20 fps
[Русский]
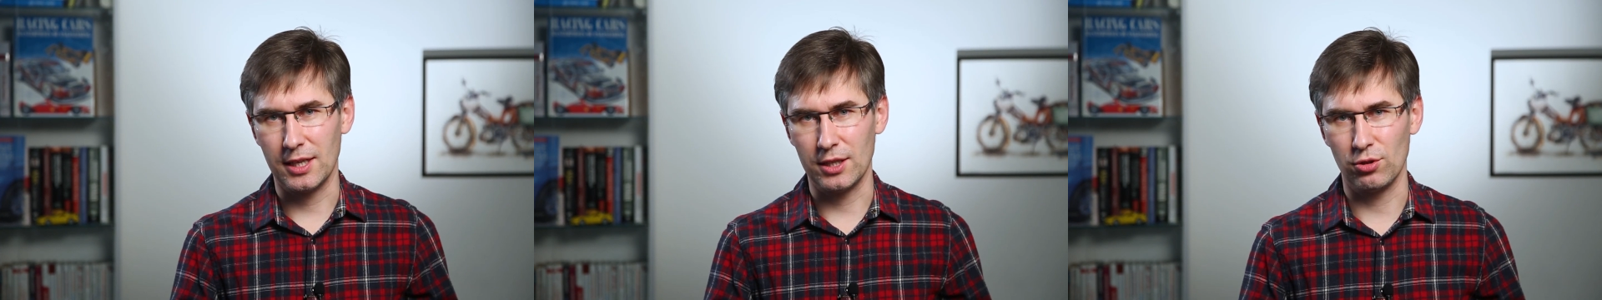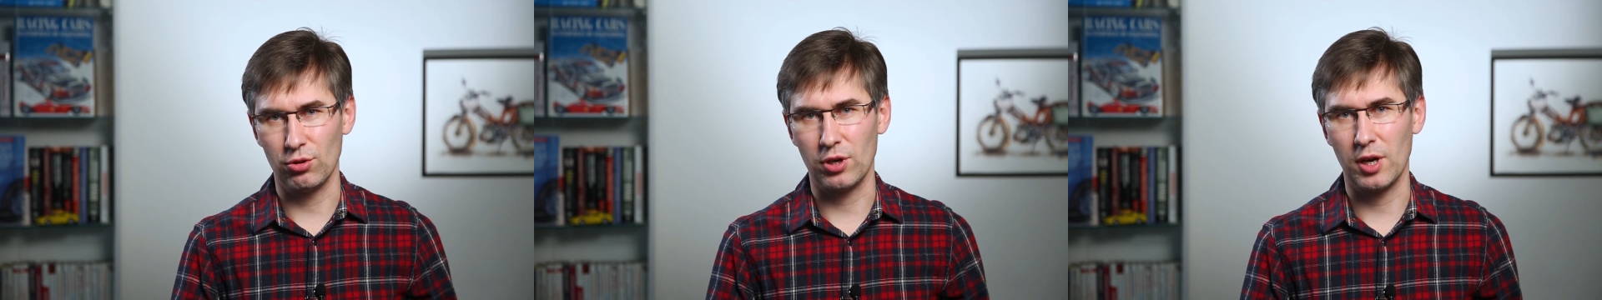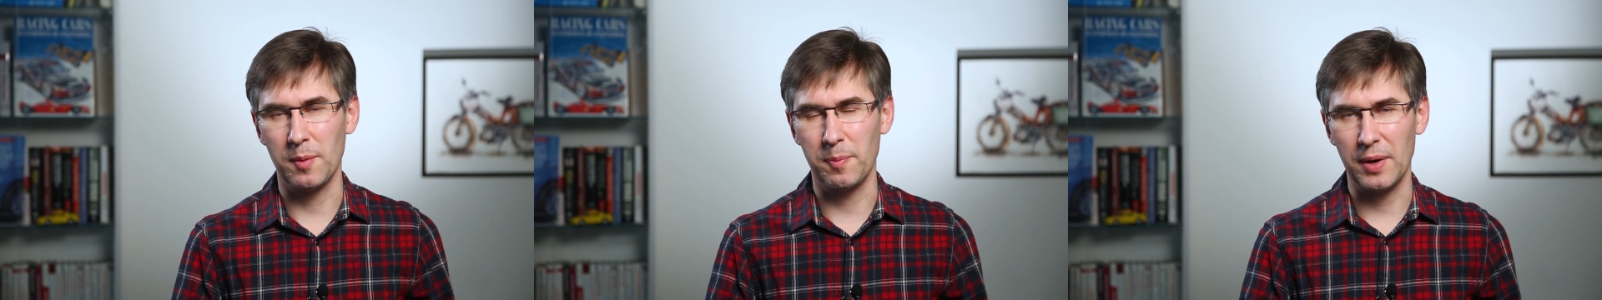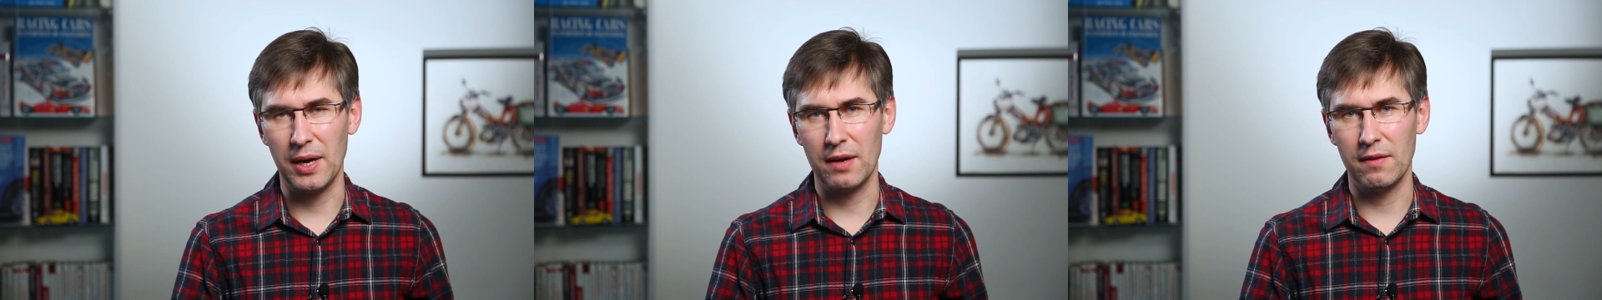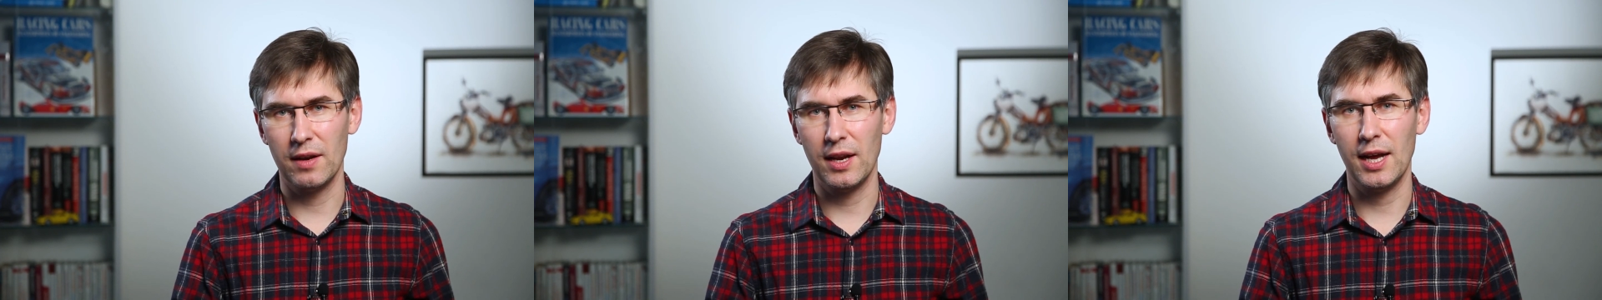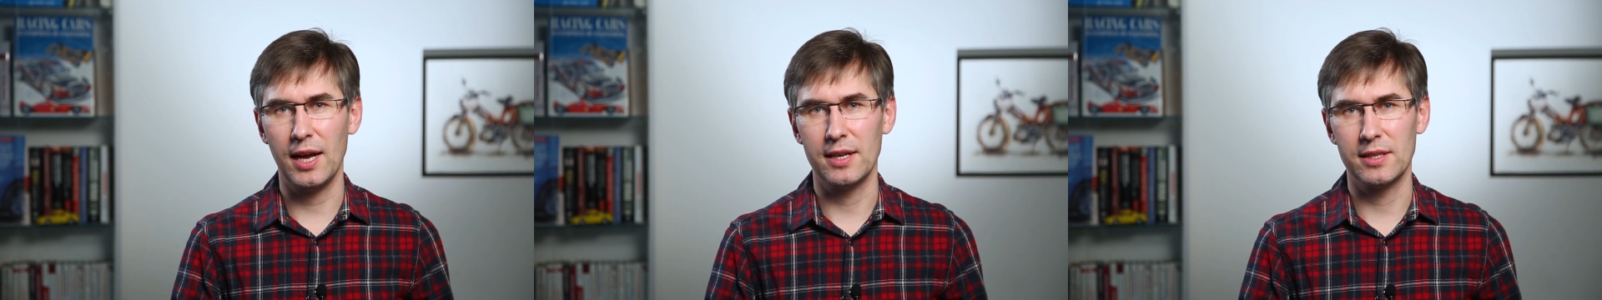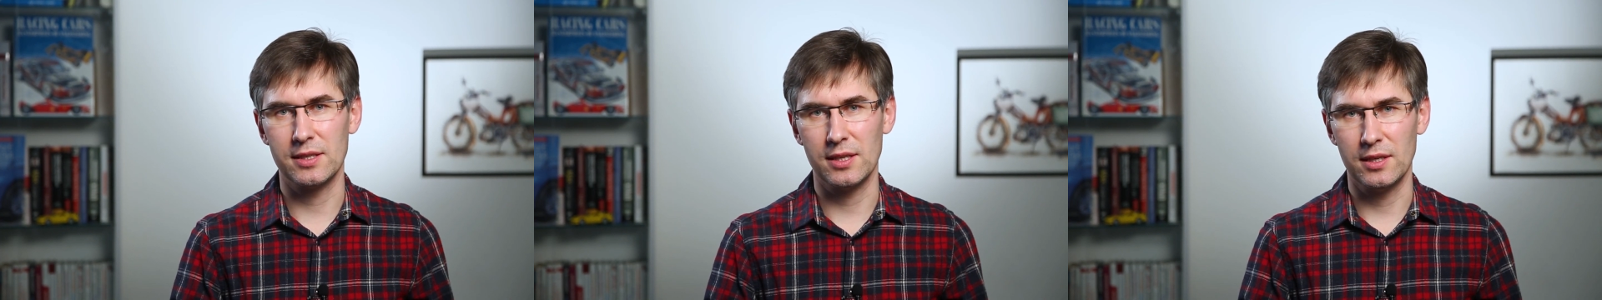которая
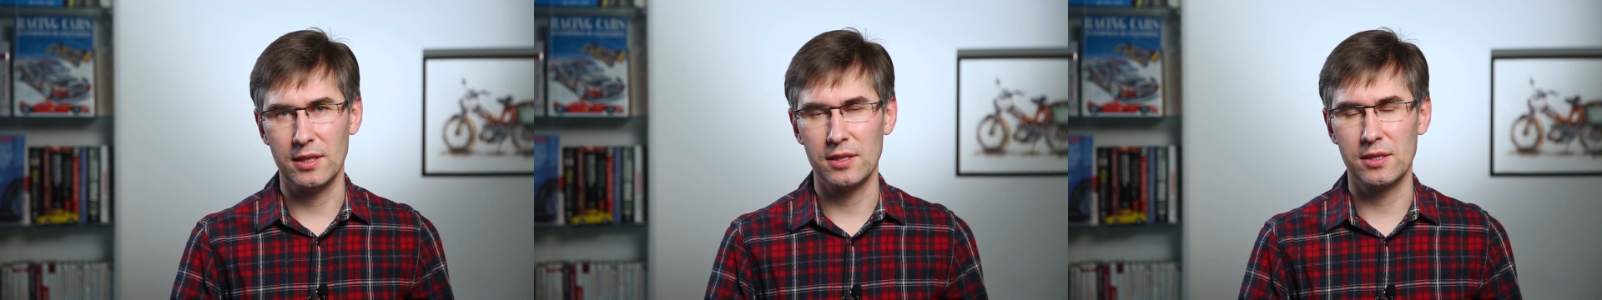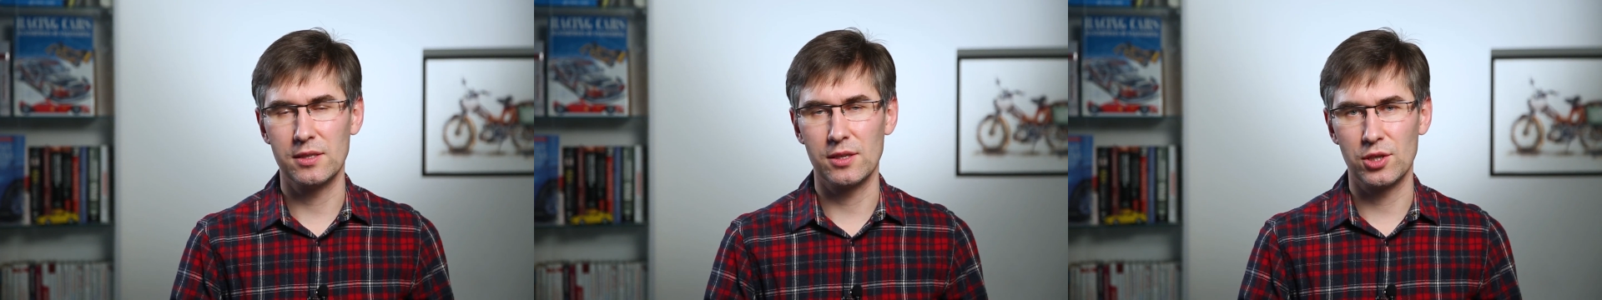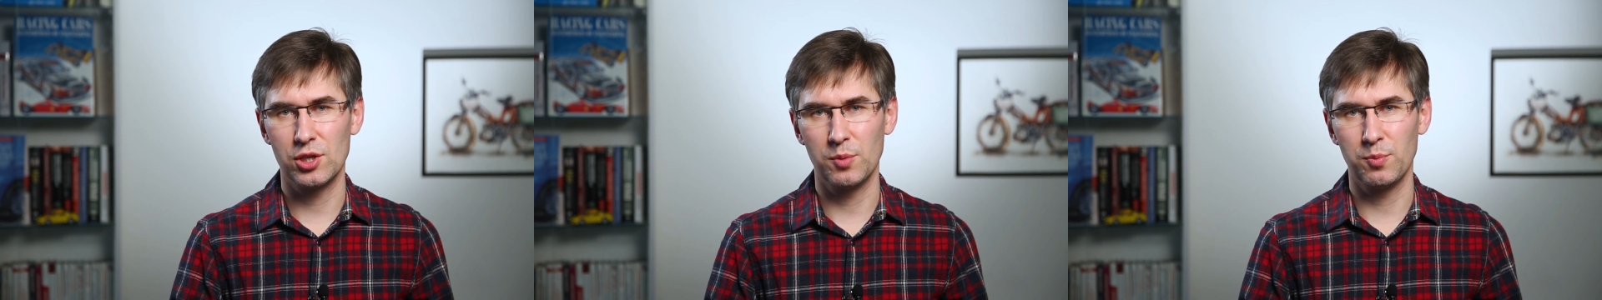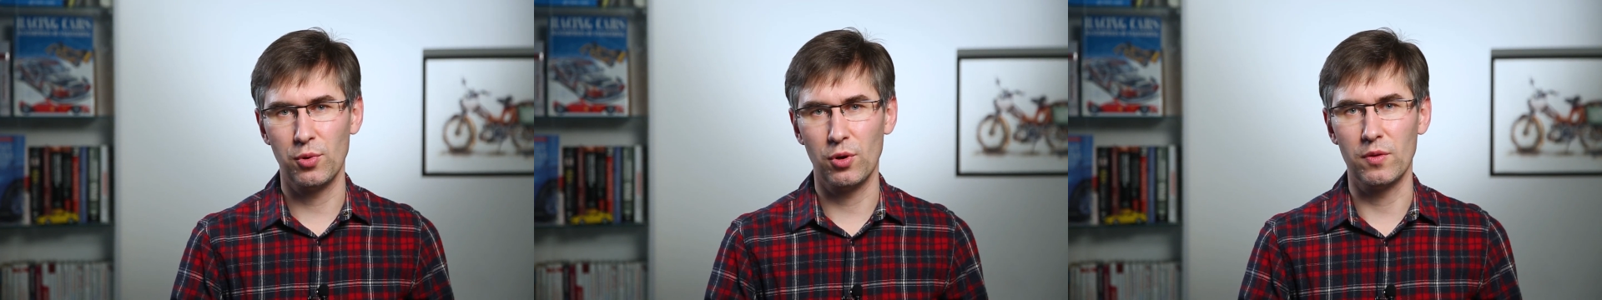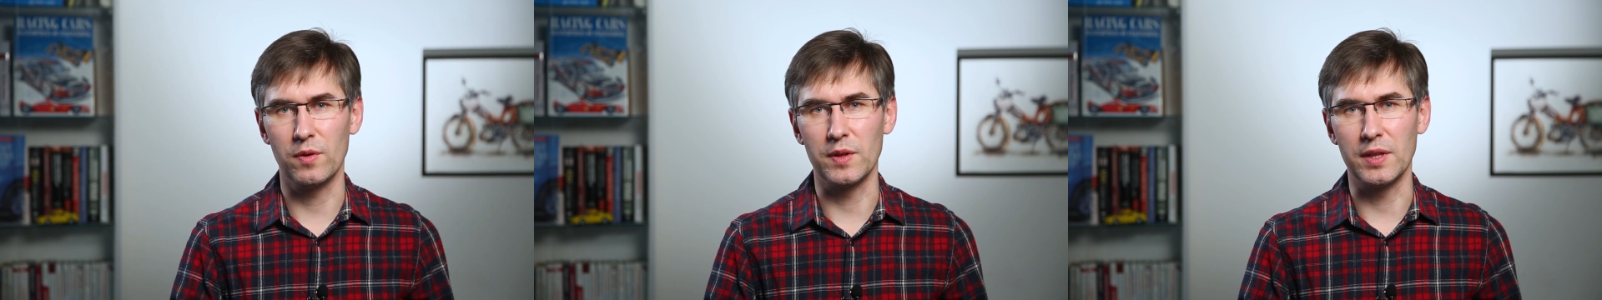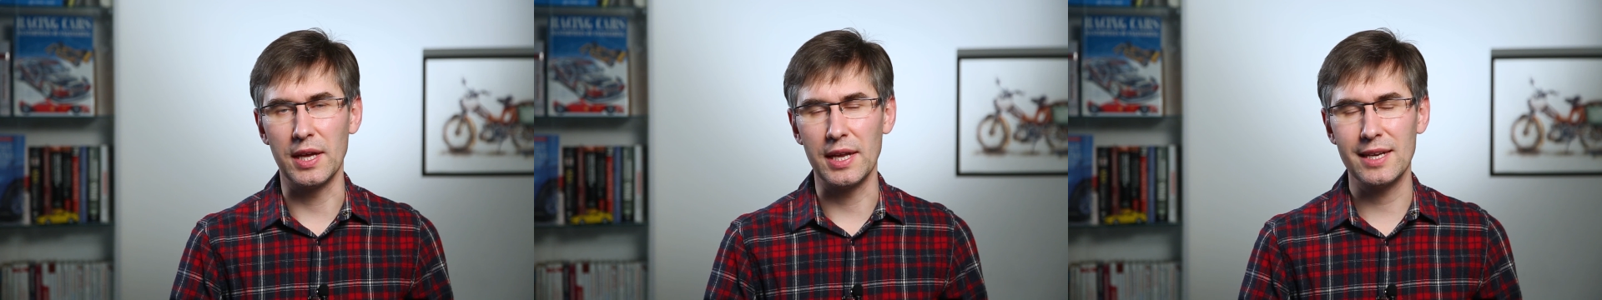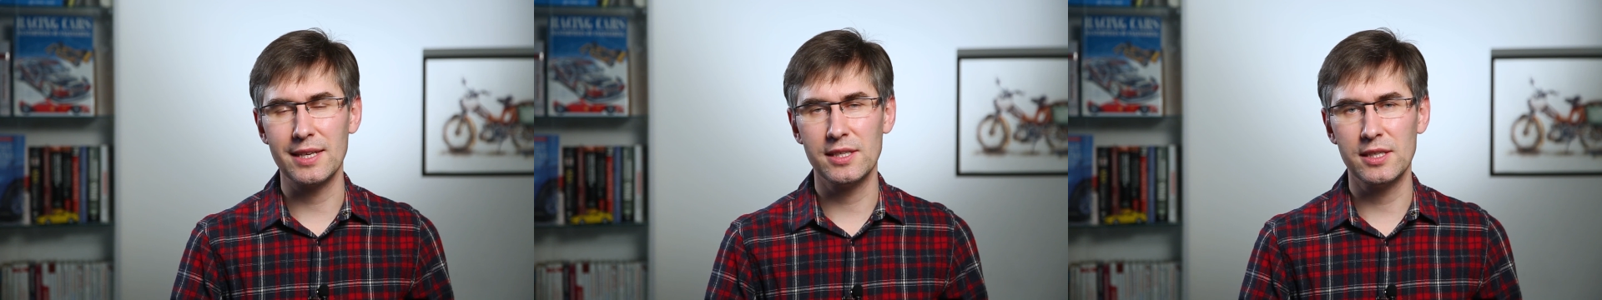появляется из
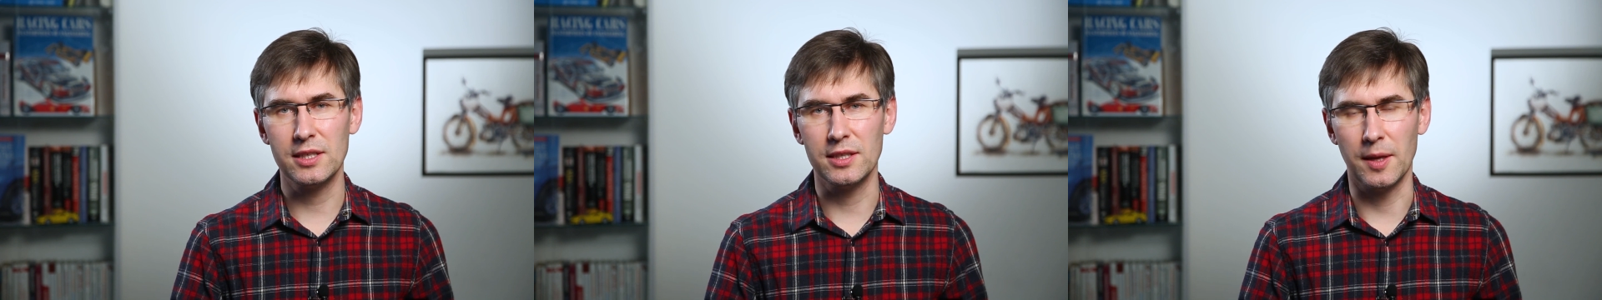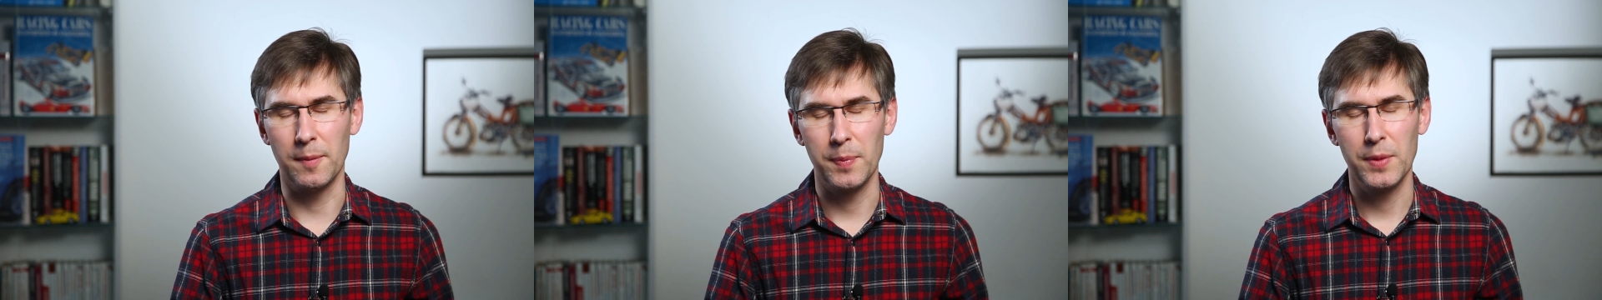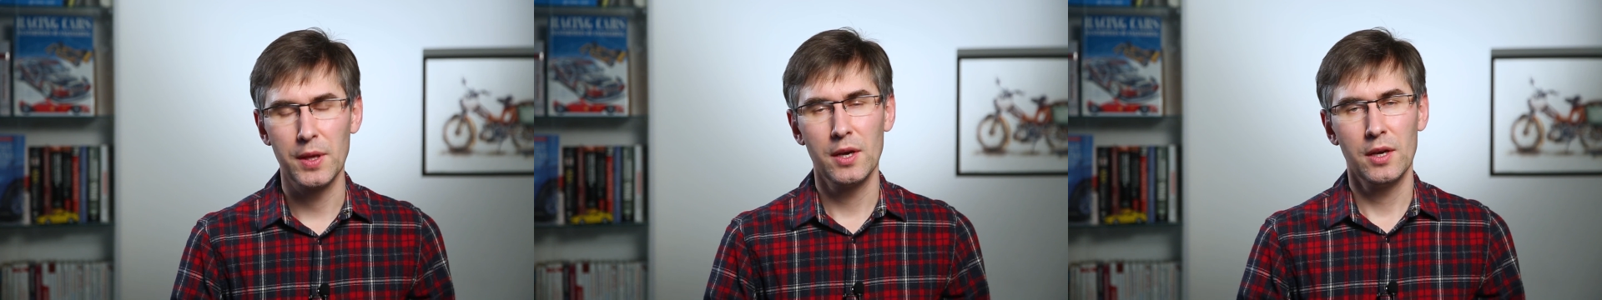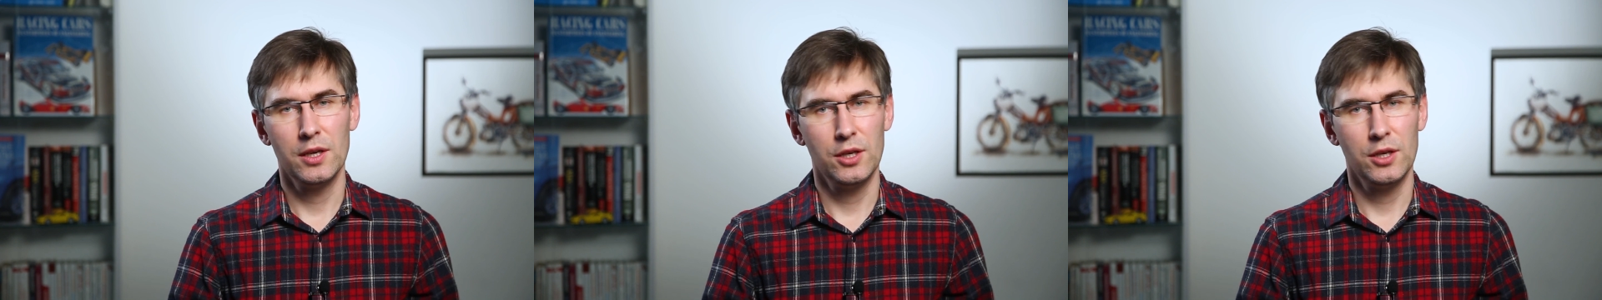зашипованной резины.